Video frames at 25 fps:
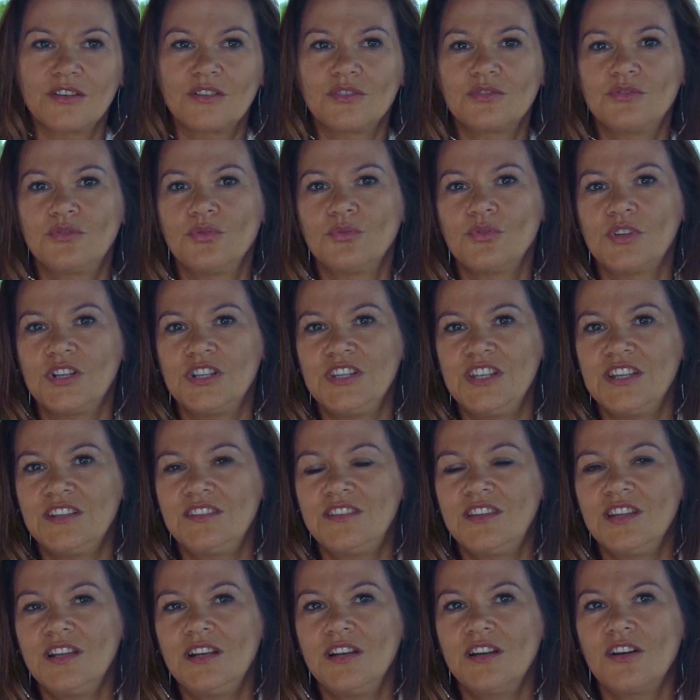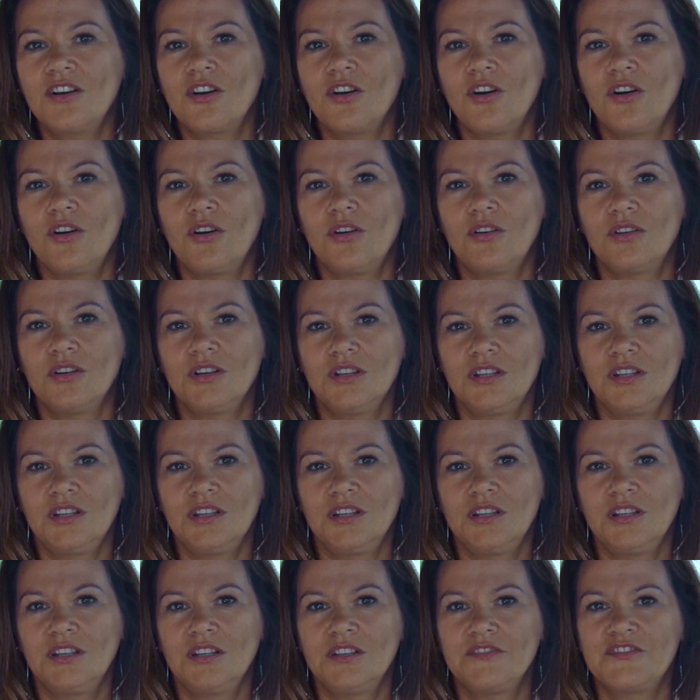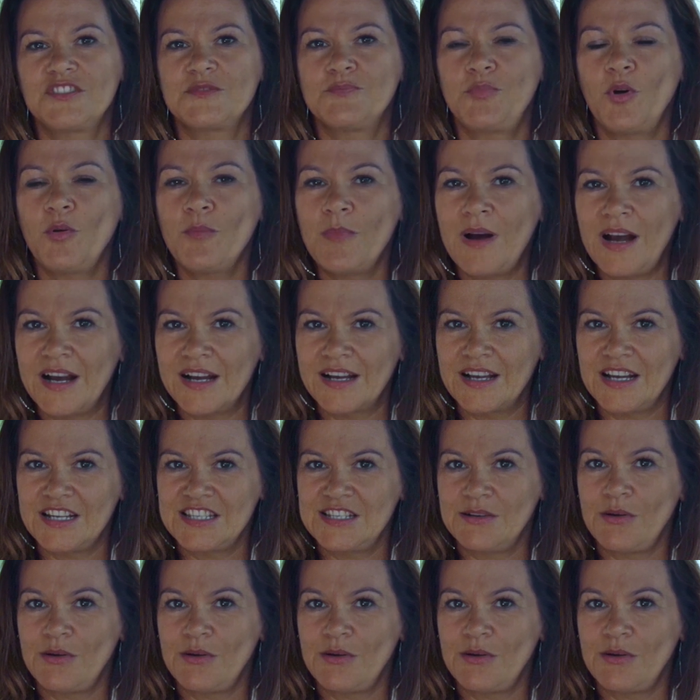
który nie tylko y, wspomaga,